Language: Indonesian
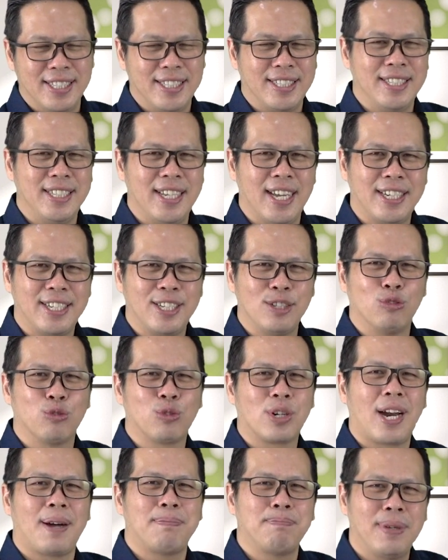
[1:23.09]
dia
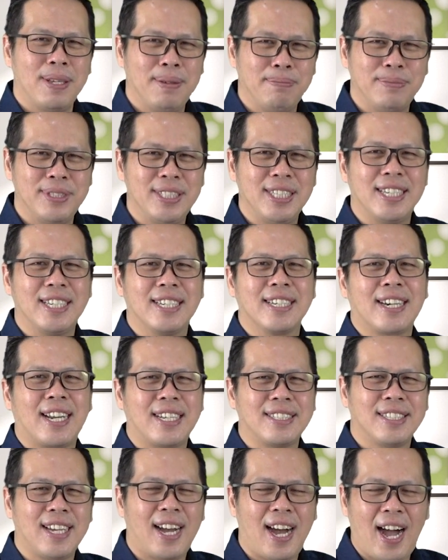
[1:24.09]
diurapi menjadi
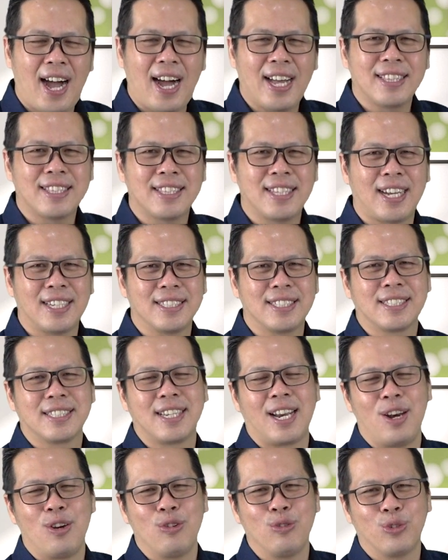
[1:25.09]
raja
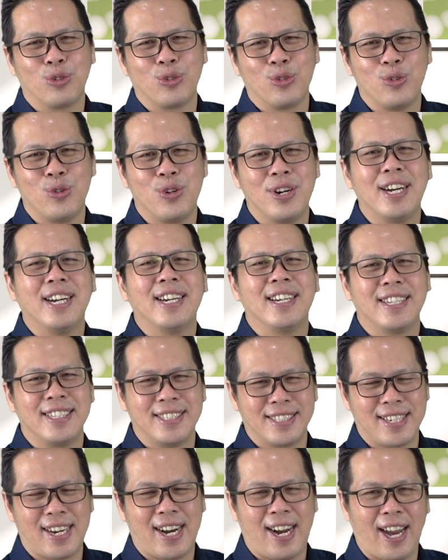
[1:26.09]
atas seluruh
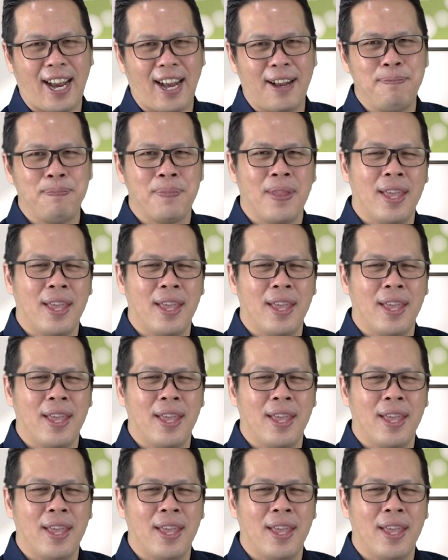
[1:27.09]
Israel.